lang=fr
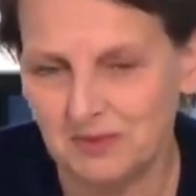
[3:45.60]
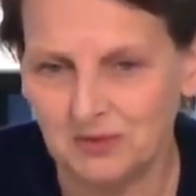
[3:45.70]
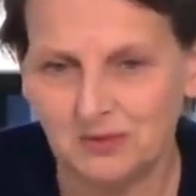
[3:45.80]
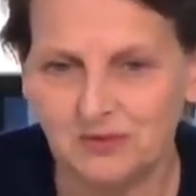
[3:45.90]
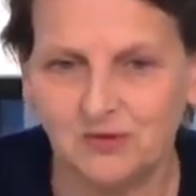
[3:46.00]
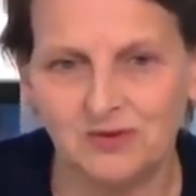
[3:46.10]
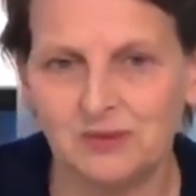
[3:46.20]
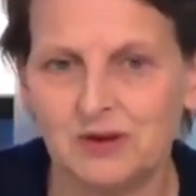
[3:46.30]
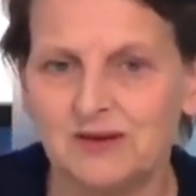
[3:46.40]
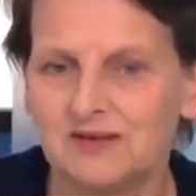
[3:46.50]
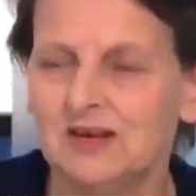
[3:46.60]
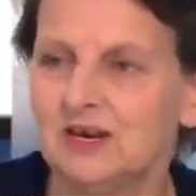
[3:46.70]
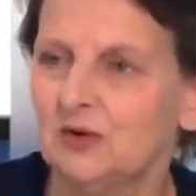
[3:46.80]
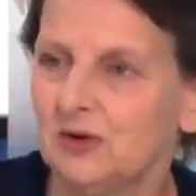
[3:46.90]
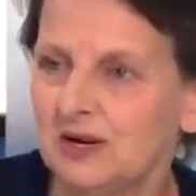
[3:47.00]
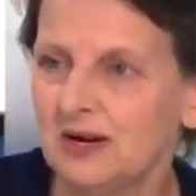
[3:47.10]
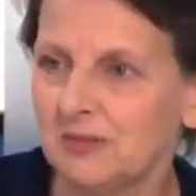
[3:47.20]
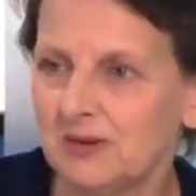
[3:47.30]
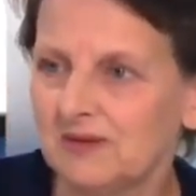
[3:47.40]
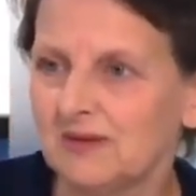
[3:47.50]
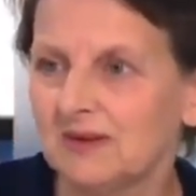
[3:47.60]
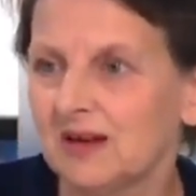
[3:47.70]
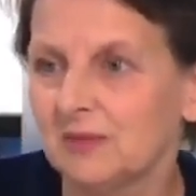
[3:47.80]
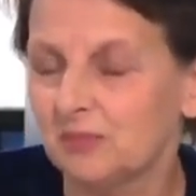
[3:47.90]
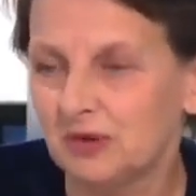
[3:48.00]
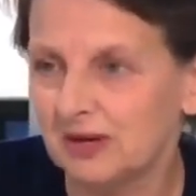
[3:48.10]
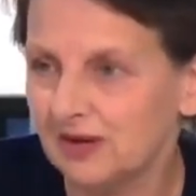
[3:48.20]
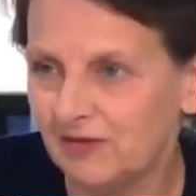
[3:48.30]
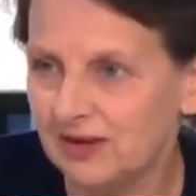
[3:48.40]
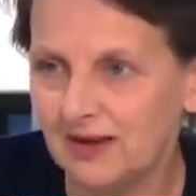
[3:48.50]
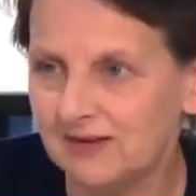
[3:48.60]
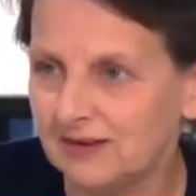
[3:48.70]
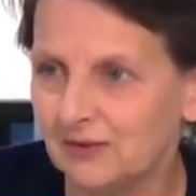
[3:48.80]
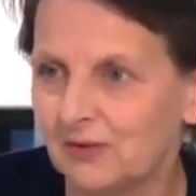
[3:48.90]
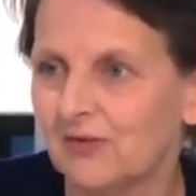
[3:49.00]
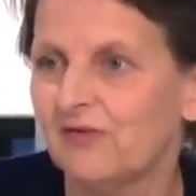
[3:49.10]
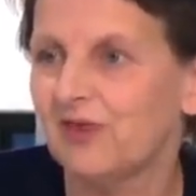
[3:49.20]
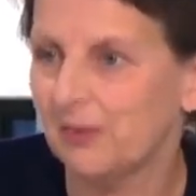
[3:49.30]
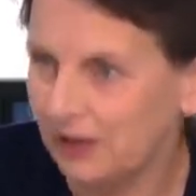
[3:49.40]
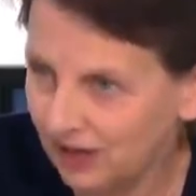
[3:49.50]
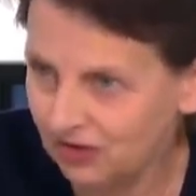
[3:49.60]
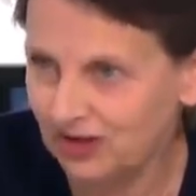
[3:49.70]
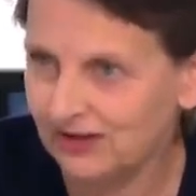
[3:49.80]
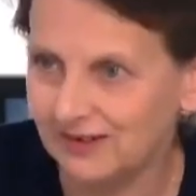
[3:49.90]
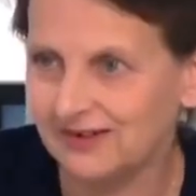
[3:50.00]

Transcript: euh, c'est peut-être cynique de le dire, mais ce qui serait peut-être efficace, c'est de fermer la Chine,